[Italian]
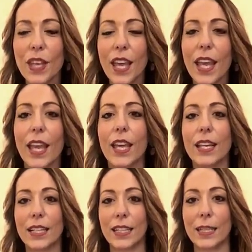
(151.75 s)
e
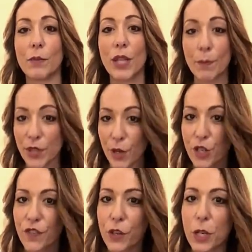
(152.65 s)
eh, il Museo
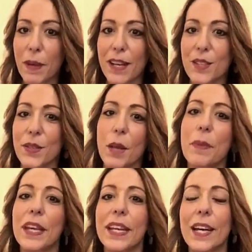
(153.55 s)
Civico di Palazzo della
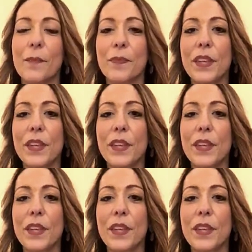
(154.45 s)
Penna.